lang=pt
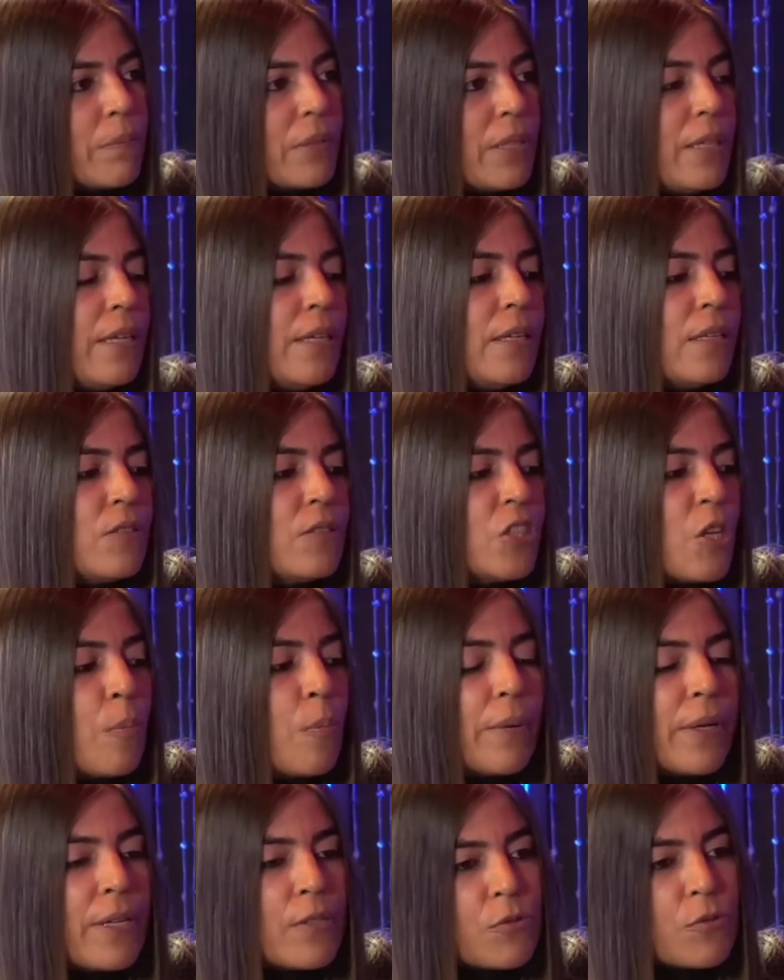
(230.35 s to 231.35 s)
que tinha o
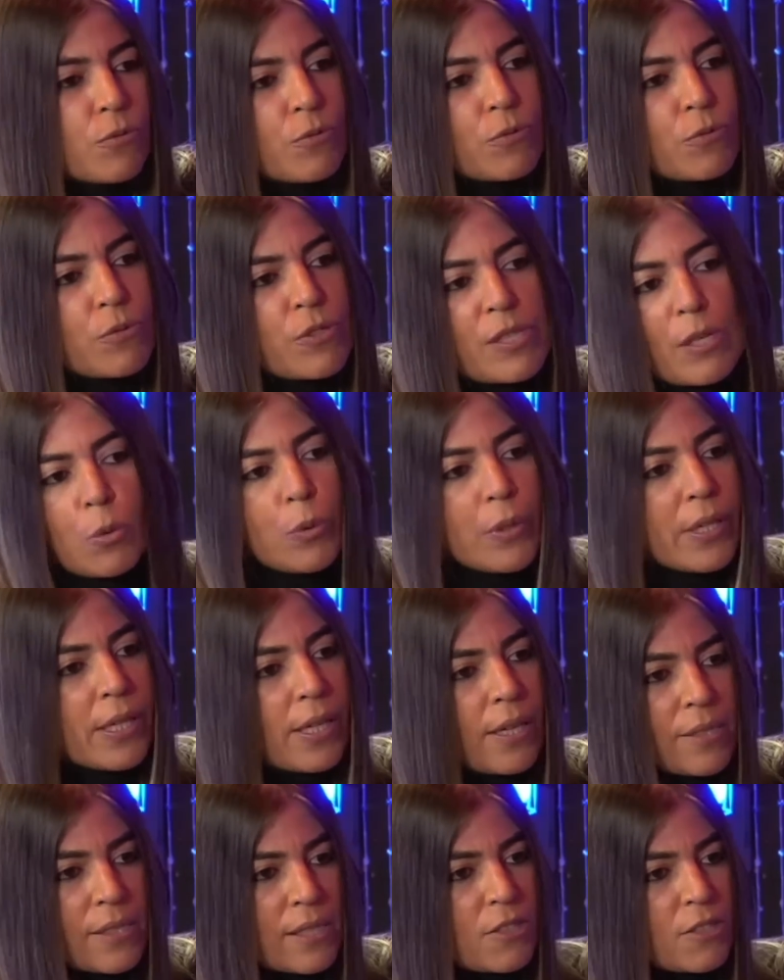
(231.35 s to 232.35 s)
preço do, de
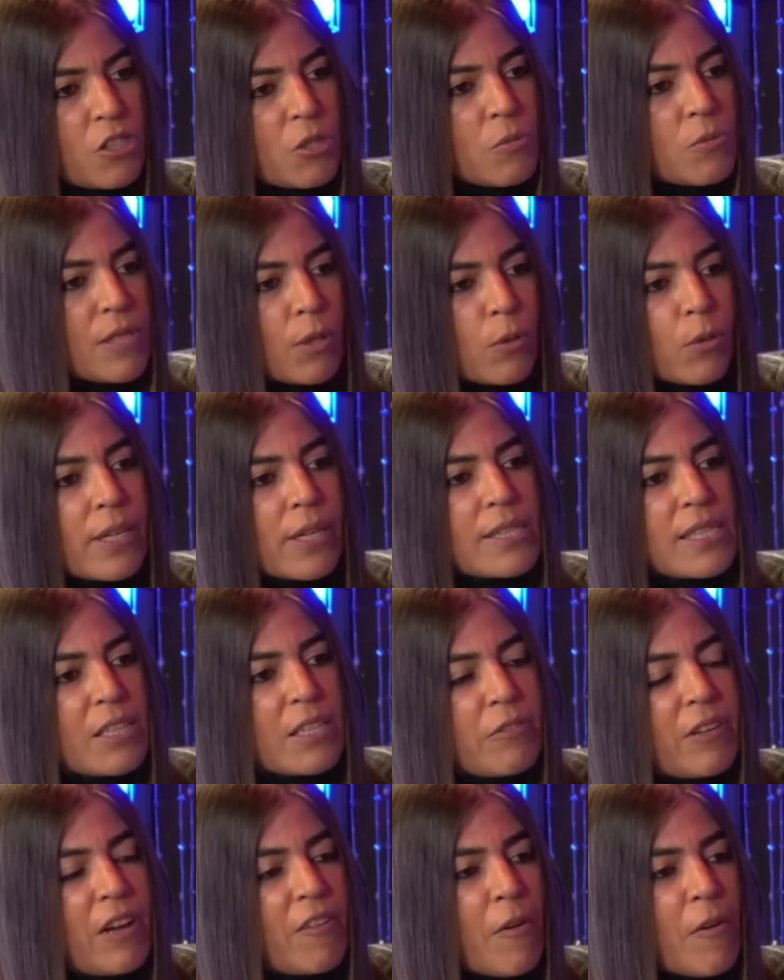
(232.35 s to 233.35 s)
segurança, que tinha um segurança Nossa.
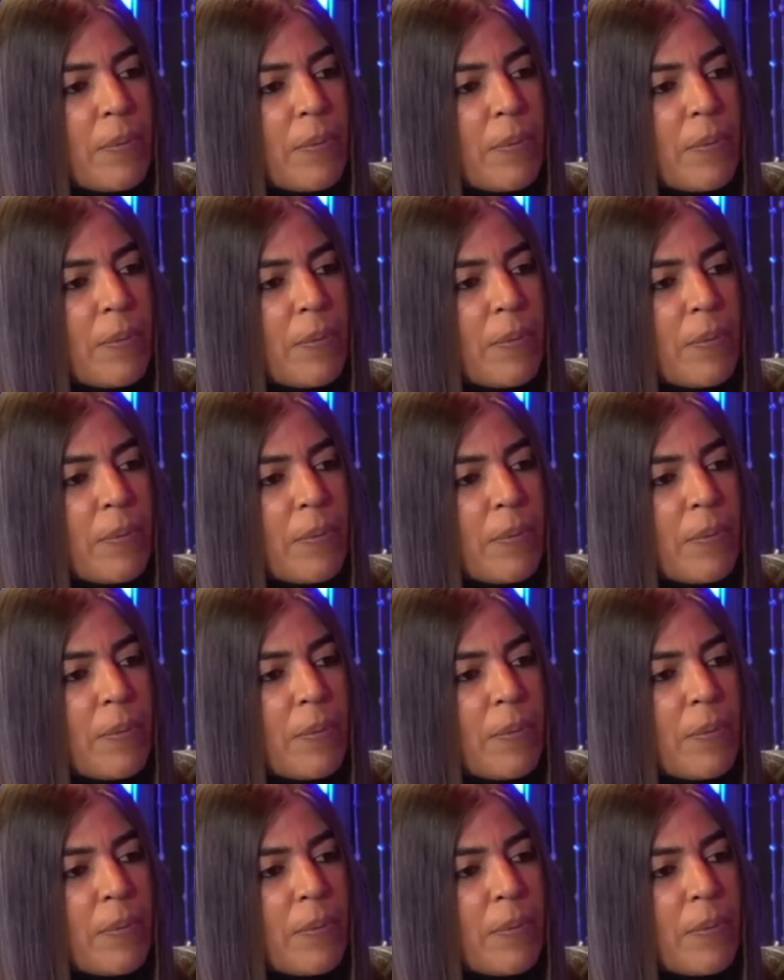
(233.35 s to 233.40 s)
que ficava